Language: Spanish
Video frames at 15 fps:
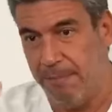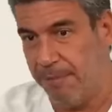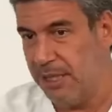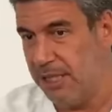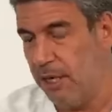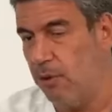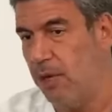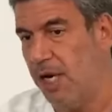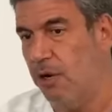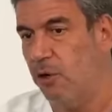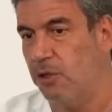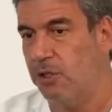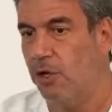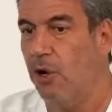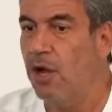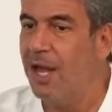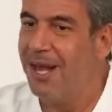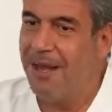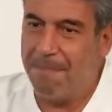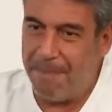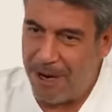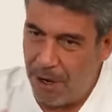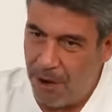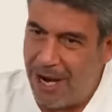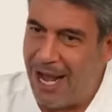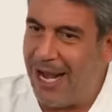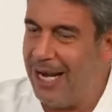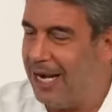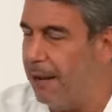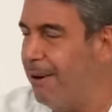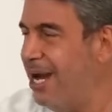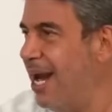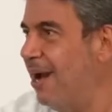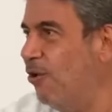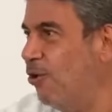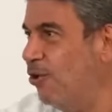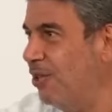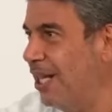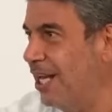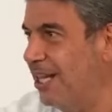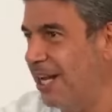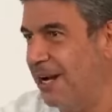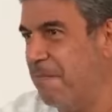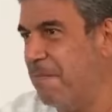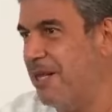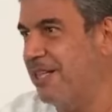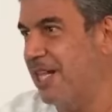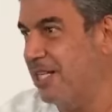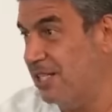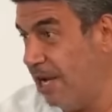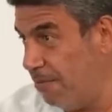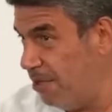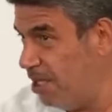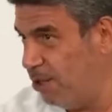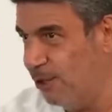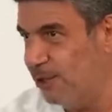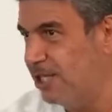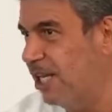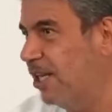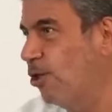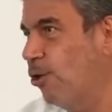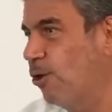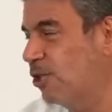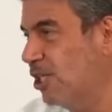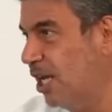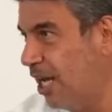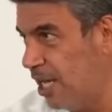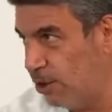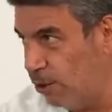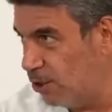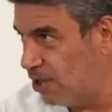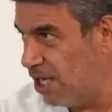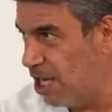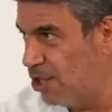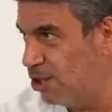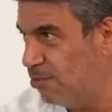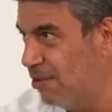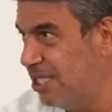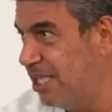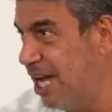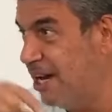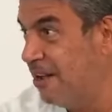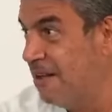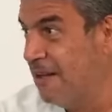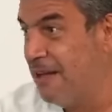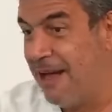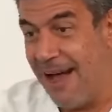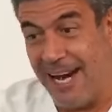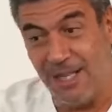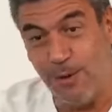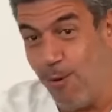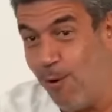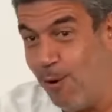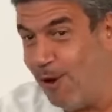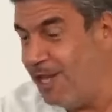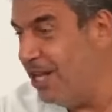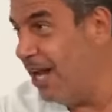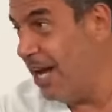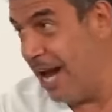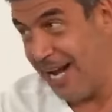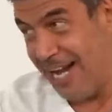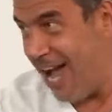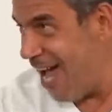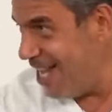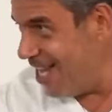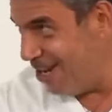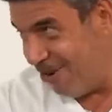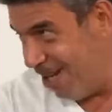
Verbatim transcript: empezar un negocio, pero le agarraban la onda y de repente chavitos de 12, 14 años me decían, Arturo, en la calle,